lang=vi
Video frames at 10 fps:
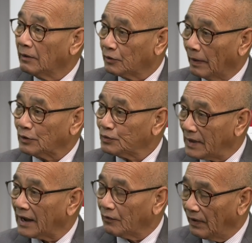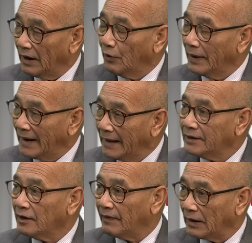cho chúng ta cần phải lưu ý đến
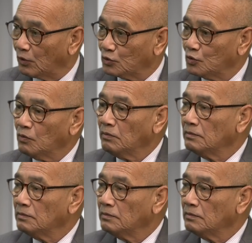thưa anh Đỗ Dũng